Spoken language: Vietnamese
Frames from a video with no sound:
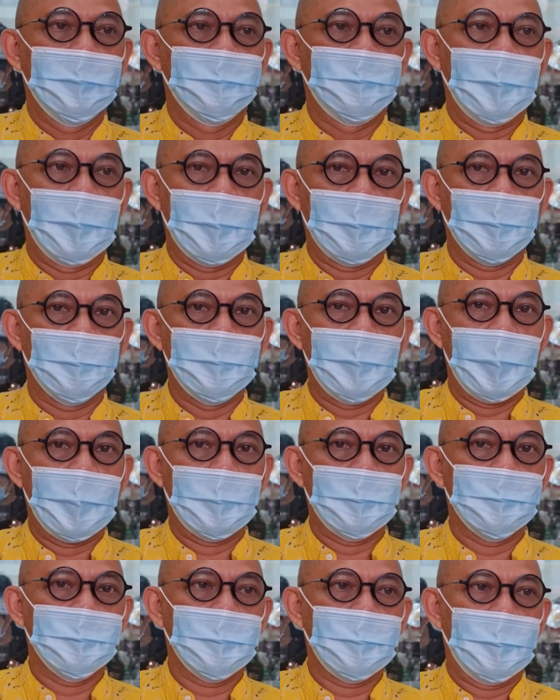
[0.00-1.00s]
và cũng
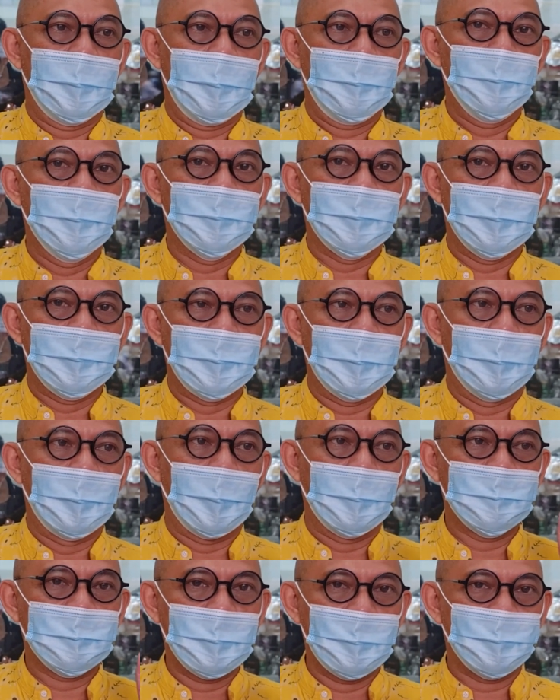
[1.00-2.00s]
đang rất là háo hức để chờ
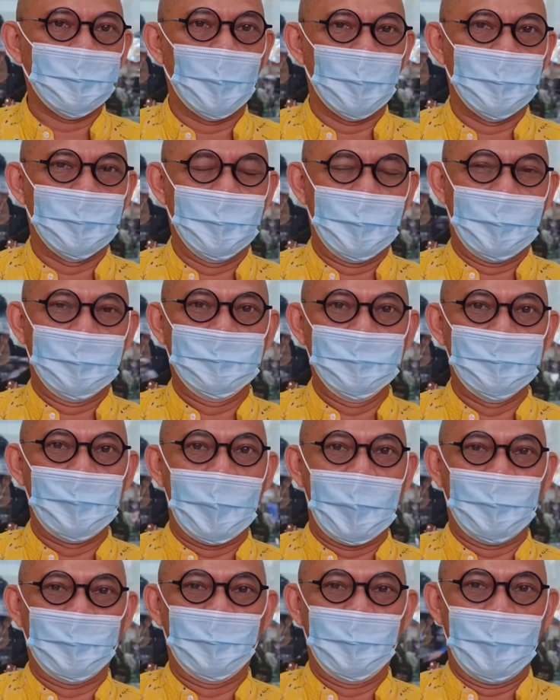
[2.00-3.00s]
đón tiếp tục cửa hàng thứ
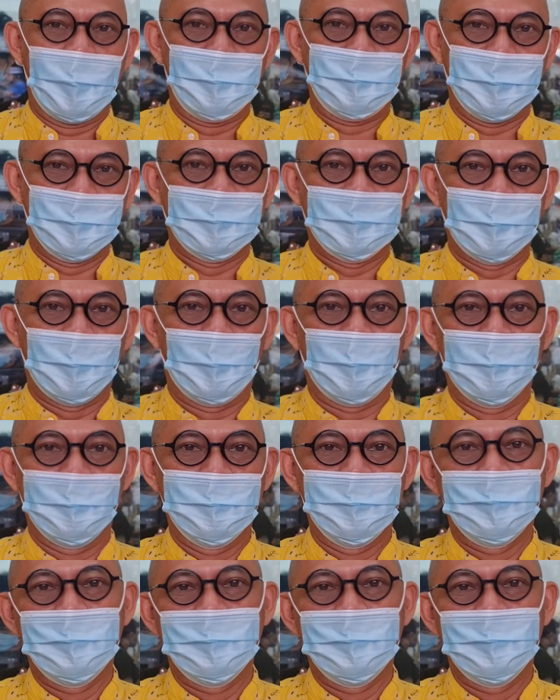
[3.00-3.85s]
ba của Hi Pencil,